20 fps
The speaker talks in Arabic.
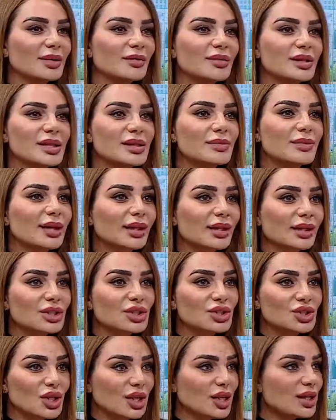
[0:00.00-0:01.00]
بالنسبه لي
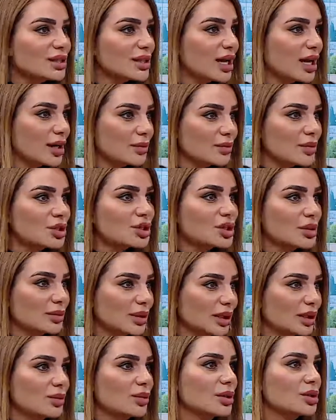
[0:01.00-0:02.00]
الشخص اهم شيء
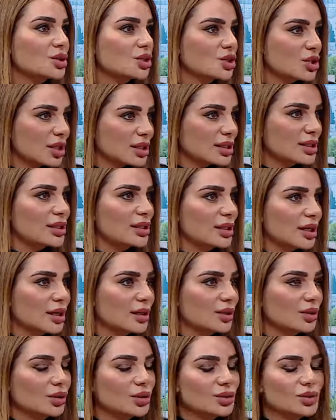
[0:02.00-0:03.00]
بتكوين الشخصيه
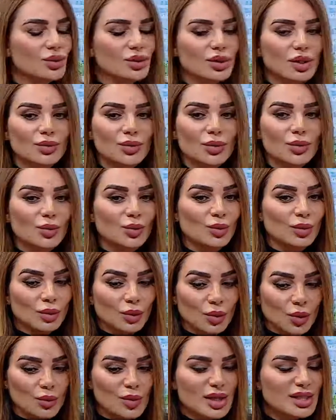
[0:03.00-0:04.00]
يعني خصوصا من
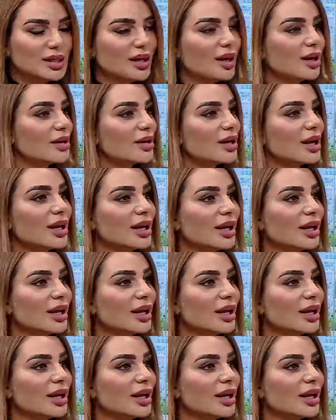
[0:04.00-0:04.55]
هم صغار